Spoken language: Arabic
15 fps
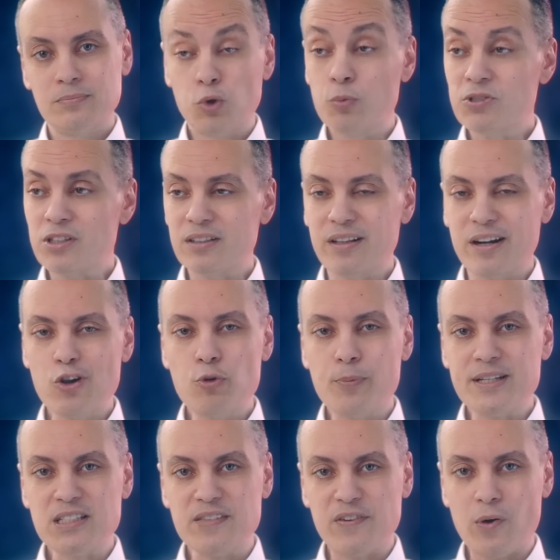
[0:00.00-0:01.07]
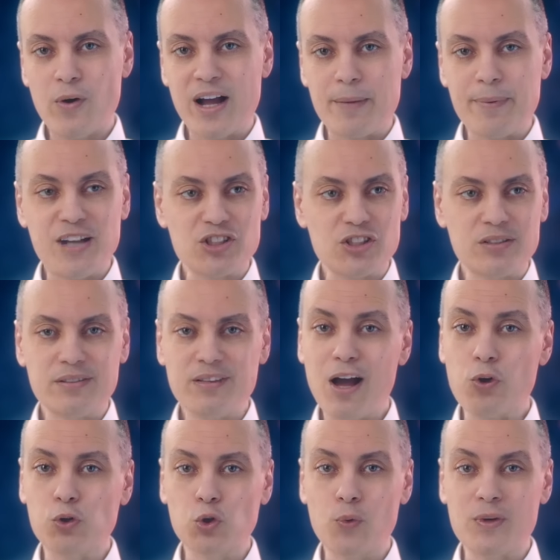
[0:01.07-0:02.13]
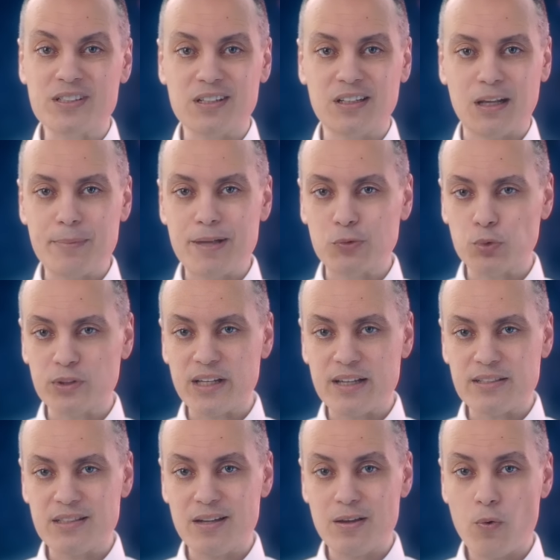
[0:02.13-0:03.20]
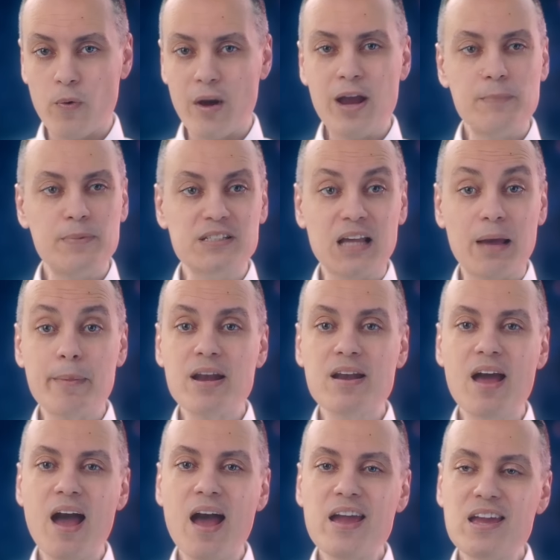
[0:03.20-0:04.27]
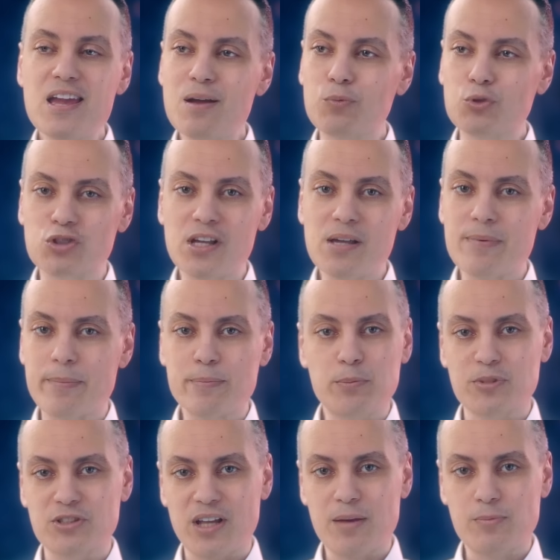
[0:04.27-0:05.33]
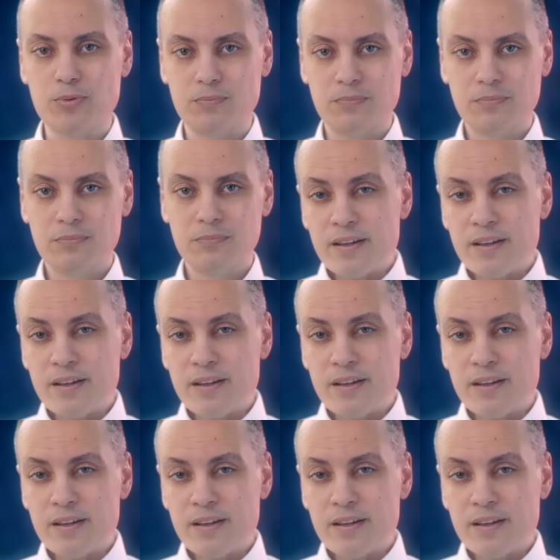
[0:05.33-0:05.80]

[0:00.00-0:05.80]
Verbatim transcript: ومصدرينه بس في الواجهه بقى عشان ياخد هو الصدمات والتهزيق ويلبس كمان اي مصيبه من مصايبهم